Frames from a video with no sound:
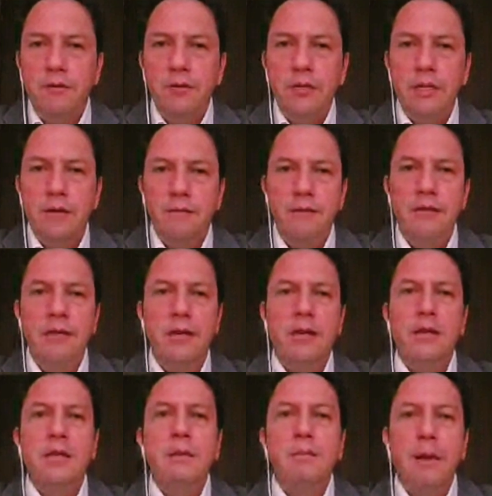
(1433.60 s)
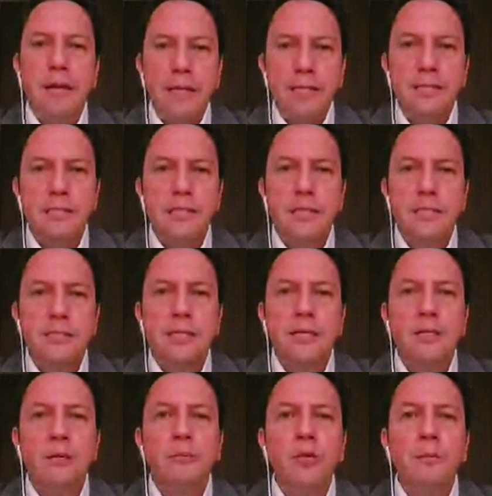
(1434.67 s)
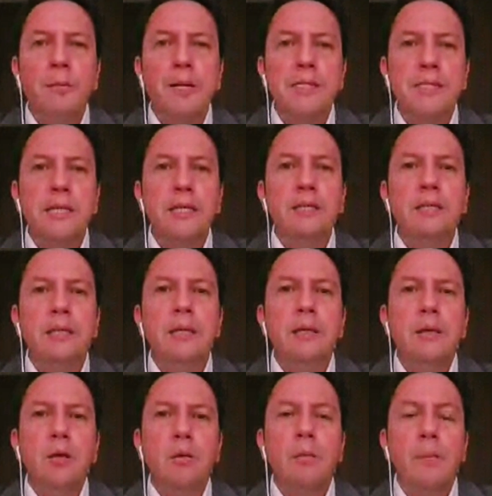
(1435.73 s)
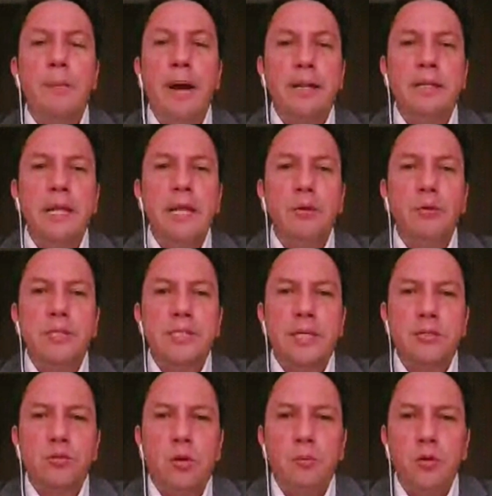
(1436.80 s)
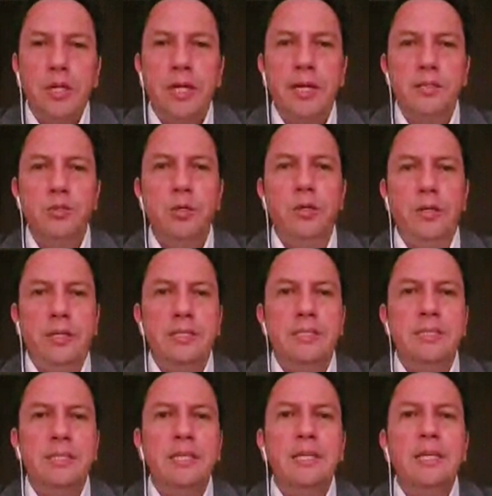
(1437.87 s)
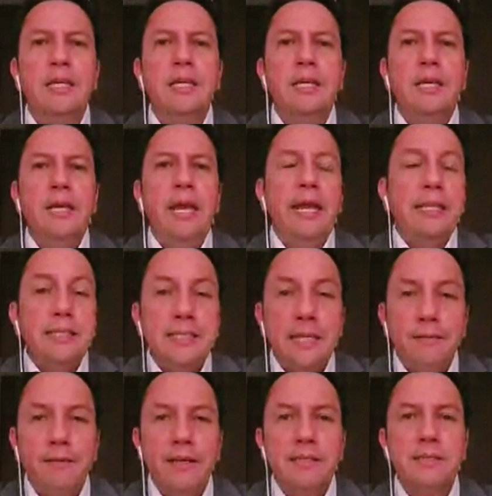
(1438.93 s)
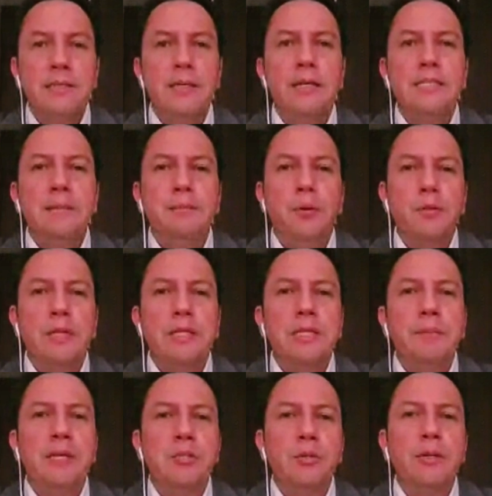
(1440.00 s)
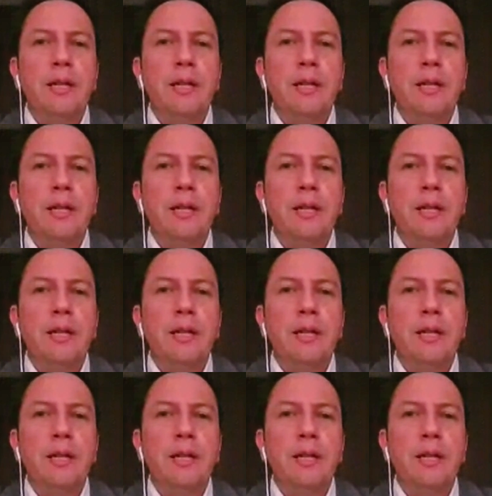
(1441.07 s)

de telefonía fija en el país sigue estando muy presente como parte de nuestras comunicaciones. En cifras, es importante